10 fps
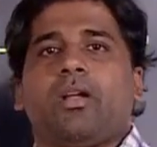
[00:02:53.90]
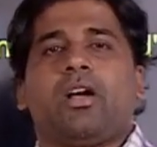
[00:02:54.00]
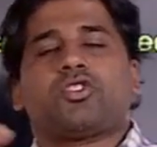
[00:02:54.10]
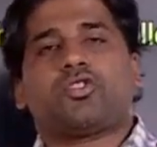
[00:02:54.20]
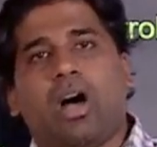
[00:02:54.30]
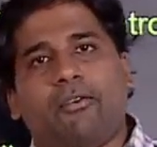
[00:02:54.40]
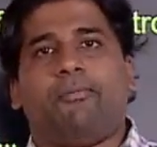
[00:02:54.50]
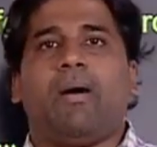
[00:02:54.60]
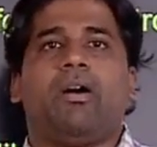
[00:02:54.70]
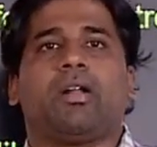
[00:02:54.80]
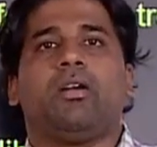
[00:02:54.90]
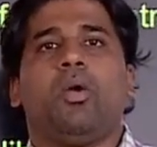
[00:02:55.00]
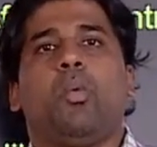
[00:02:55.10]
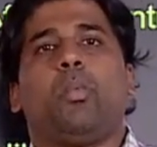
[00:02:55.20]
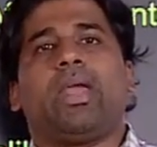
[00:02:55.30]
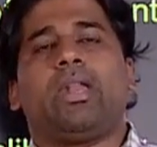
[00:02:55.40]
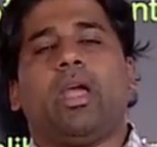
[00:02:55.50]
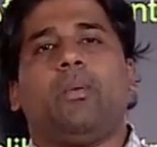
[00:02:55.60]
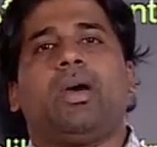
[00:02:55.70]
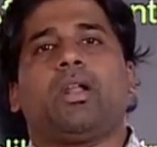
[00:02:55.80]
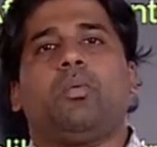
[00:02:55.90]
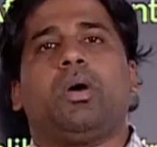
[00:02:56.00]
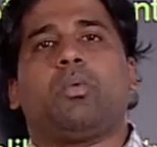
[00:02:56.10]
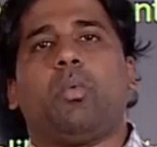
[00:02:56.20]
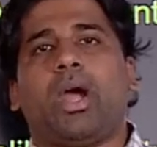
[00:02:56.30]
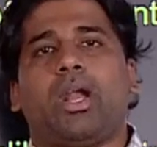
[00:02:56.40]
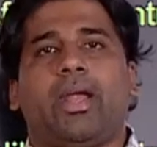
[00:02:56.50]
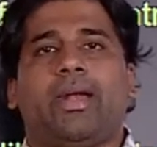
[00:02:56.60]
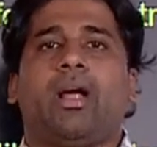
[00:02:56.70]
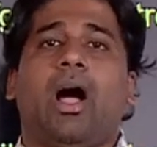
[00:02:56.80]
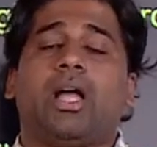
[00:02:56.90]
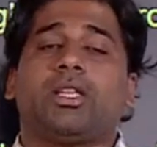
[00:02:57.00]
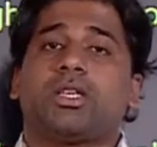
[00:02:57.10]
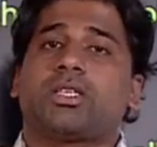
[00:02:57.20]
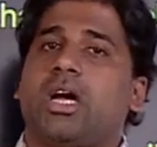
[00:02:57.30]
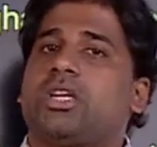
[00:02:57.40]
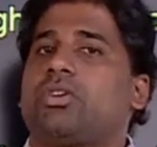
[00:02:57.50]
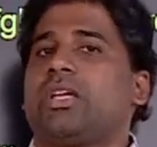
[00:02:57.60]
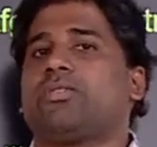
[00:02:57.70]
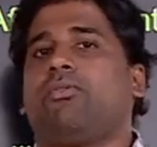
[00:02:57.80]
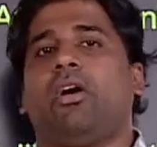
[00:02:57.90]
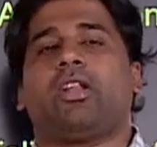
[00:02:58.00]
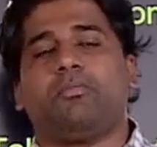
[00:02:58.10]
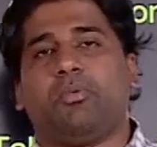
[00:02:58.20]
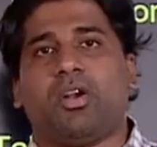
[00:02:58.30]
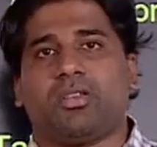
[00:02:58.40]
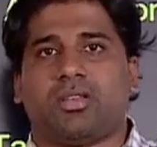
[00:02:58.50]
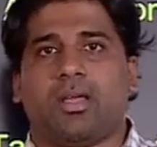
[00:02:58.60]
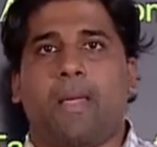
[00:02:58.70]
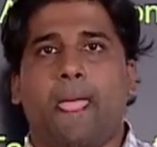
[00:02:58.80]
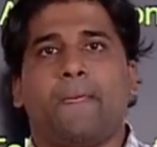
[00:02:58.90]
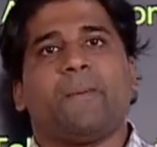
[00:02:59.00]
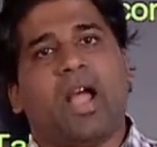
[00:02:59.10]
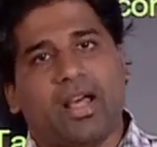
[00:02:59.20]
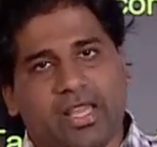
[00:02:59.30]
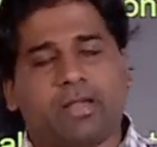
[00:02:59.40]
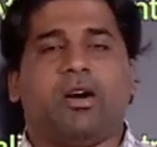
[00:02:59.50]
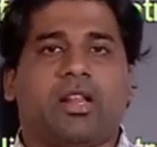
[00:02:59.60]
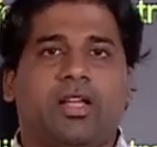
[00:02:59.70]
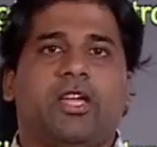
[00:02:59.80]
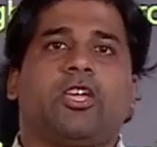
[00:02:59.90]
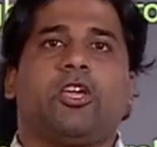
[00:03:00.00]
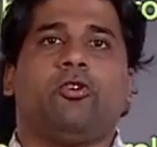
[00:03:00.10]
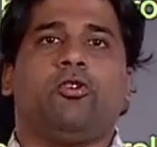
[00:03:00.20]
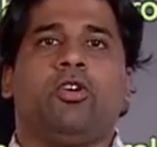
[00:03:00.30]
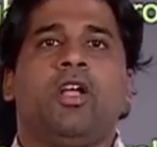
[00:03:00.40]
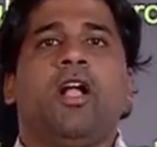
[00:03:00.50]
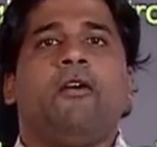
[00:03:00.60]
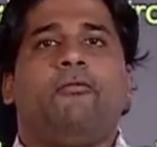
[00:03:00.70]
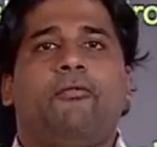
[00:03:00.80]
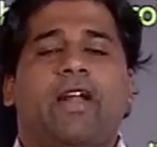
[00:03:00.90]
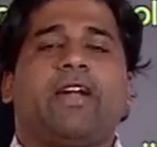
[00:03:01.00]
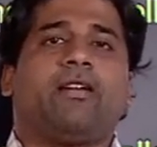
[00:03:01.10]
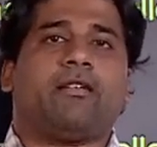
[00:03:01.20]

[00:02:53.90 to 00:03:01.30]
அ சாஃப்ட் பவர் வி நெவர் எவர் வயலேட் அதர்ஸ் கண்ட்ரிஸ் ஃபாரின் பாலிசி அதே மாதிரி தான் இங்கேயும் ஃப்ரண்ட்